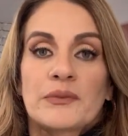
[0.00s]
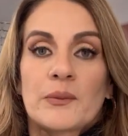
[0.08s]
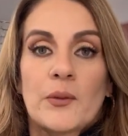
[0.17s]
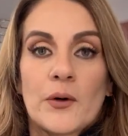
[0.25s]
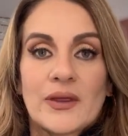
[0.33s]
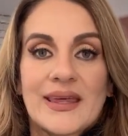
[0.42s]

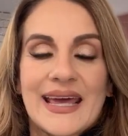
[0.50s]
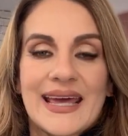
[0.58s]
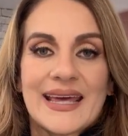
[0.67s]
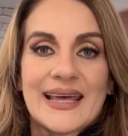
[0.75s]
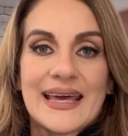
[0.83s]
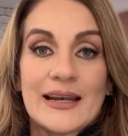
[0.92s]

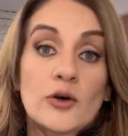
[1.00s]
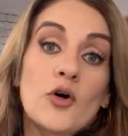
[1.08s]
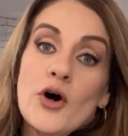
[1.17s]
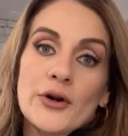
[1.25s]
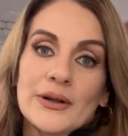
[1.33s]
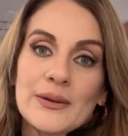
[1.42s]
porque el
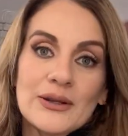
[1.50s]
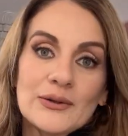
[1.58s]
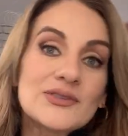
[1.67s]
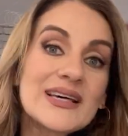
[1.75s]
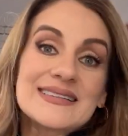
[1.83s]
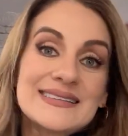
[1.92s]

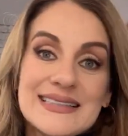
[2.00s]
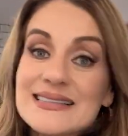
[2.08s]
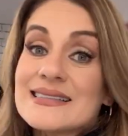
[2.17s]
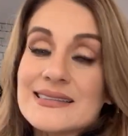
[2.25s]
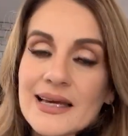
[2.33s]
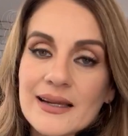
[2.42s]
coronavirus
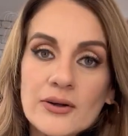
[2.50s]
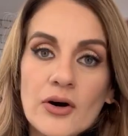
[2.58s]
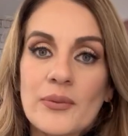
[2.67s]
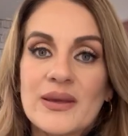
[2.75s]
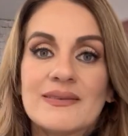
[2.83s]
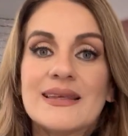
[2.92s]
existe, el
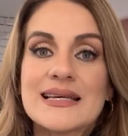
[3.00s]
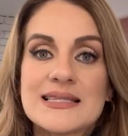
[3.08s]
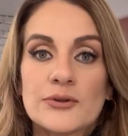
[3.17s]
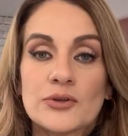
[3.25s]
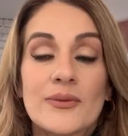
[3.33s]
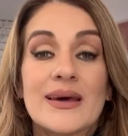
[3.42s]

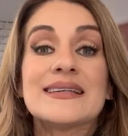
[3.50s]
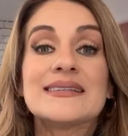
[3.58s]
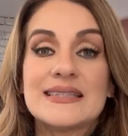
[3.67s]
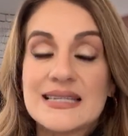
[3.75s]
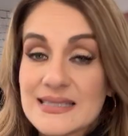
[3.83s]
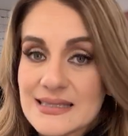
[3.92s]
COVID-19
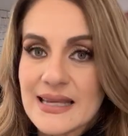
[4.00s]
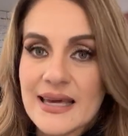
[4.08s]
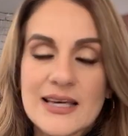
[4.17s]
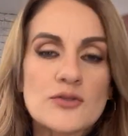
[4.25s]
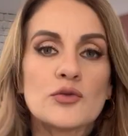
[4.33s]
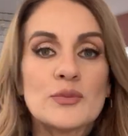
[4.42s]
existe,
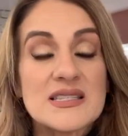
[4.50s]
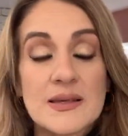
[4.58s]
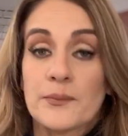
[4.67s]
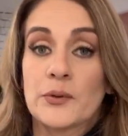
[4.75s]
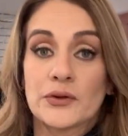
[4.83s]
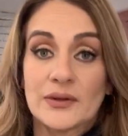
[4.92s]
es un mes
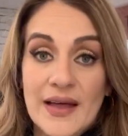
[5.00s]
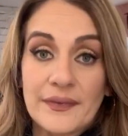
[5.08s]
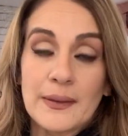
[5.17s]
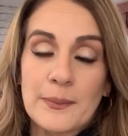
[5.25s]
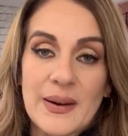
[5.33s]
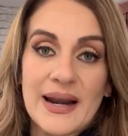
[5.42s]

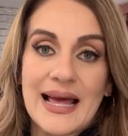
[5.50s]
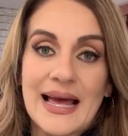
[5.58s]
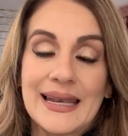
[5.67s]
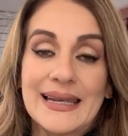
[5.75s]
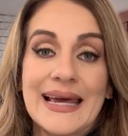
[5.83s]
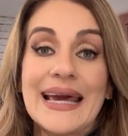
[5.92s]
importante para
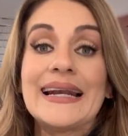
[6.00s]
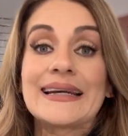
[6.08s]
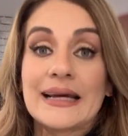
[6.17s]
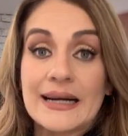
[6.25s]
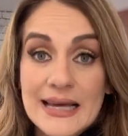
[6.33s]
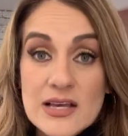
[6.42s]
el
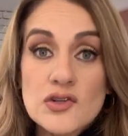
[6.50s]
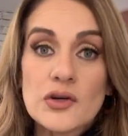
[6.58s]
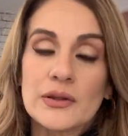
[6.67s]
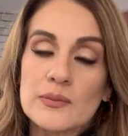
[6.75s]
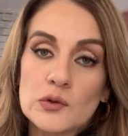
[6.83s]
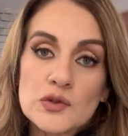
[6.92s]
regreso
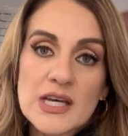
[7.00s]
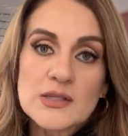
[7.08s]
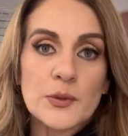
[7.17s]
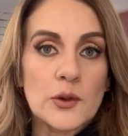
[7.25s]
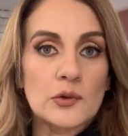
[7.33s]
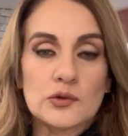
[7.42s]
de muchas
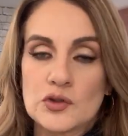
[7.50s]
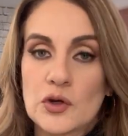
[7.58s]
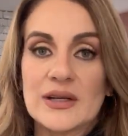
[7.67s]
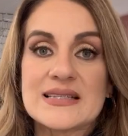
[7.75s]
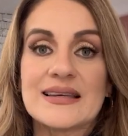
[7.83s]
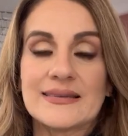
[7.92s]

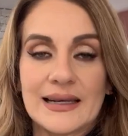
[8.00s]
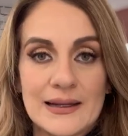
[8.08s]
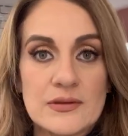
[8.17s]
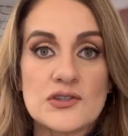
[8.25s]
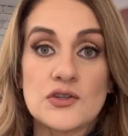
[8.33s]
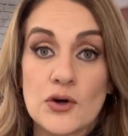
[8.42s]
producciones de
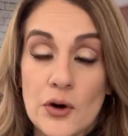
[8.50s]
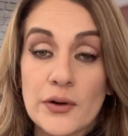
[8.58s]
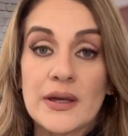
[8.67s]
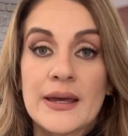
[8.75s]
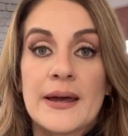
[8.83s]
televisión,